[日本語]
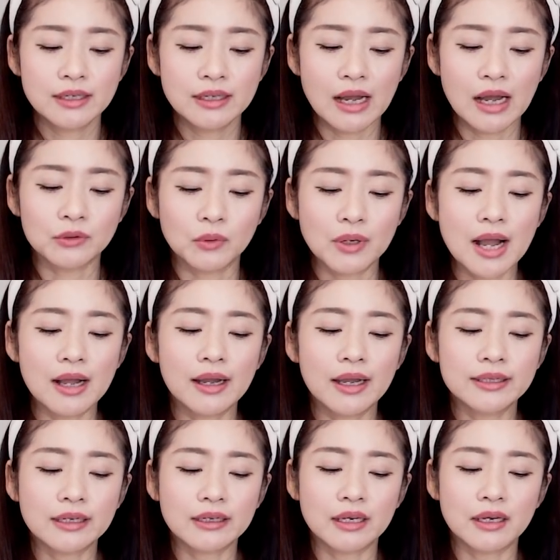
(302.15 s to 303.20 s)
あの、考え
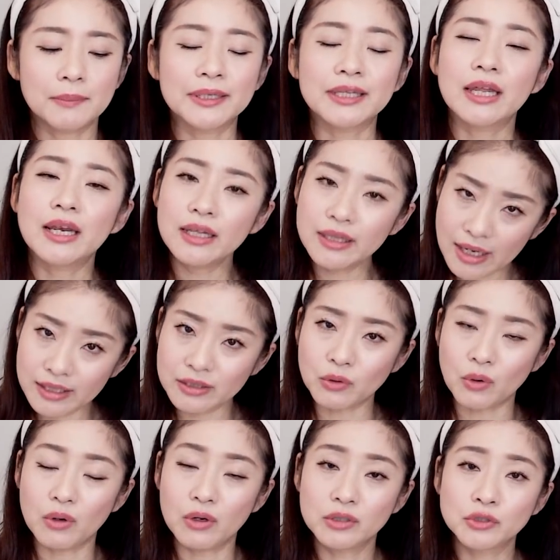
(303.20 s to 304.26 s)
なければならない
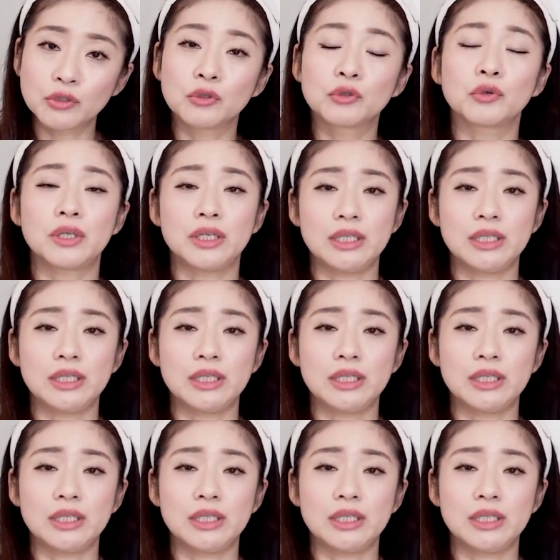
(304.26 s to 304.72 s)
と、その時